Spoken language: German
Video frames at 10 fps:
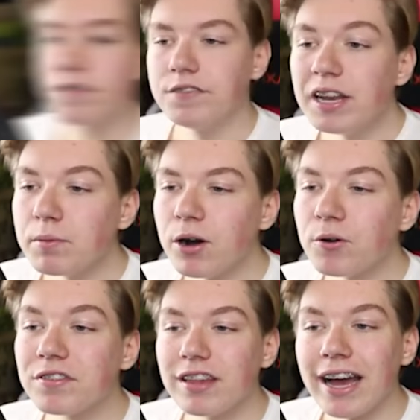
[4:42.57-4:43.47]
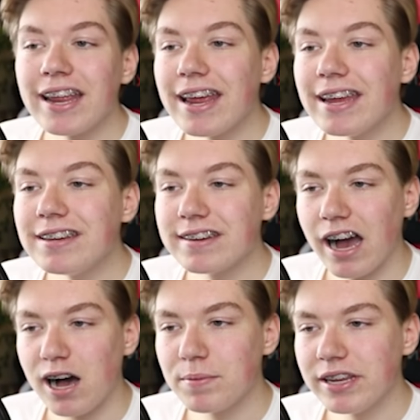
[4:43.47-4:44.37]
Wie dem auch sei, ich
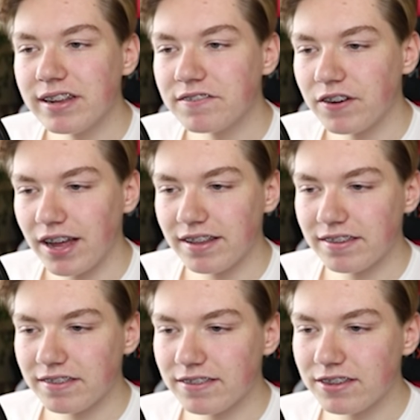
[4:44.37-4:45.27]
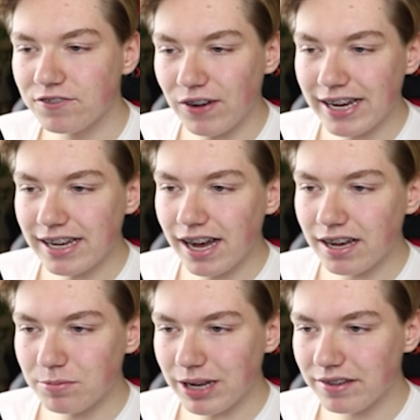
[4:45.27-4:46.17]
habe jedenfalls zwei
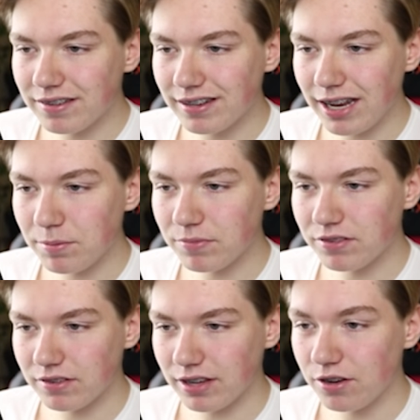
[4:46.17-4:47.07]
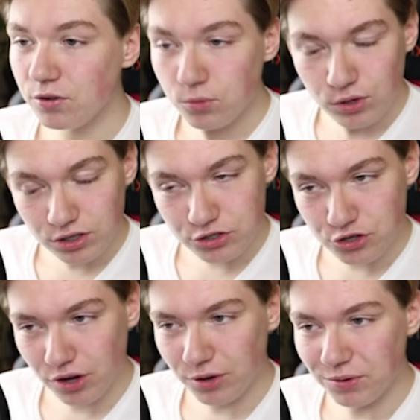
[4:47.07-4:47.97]
Jahre meines Lebens nur
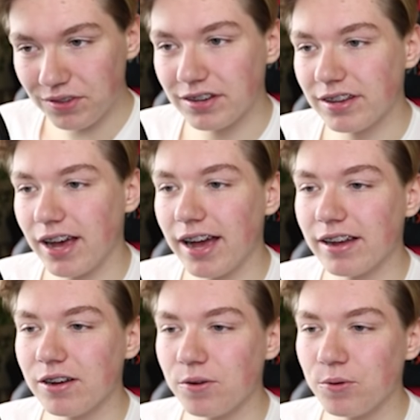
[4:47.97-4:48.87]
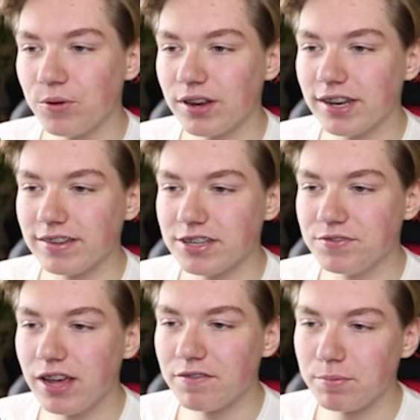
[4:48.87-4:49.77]
Jogginghose getragen. Und
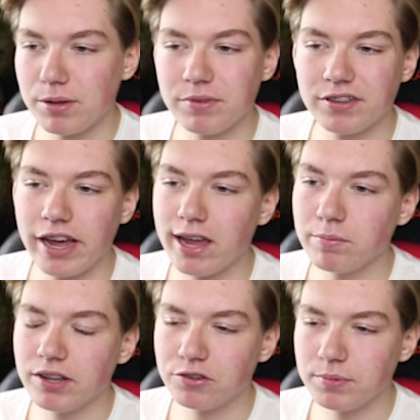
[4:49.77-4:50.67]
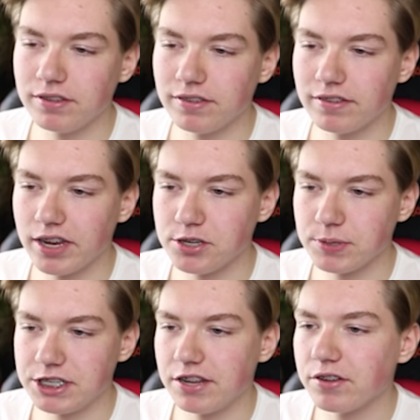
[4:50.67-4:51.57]
ich will einfach mal ein bisschen allgemein so über diese Zeit
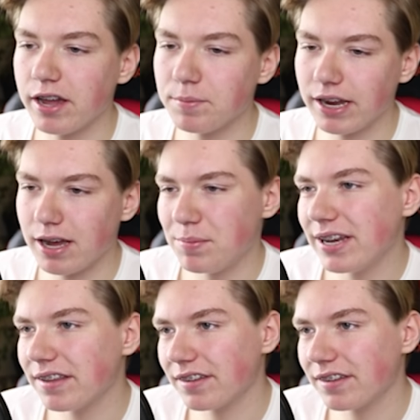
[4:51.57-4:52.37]
sprechen. Also allgemein kann man ja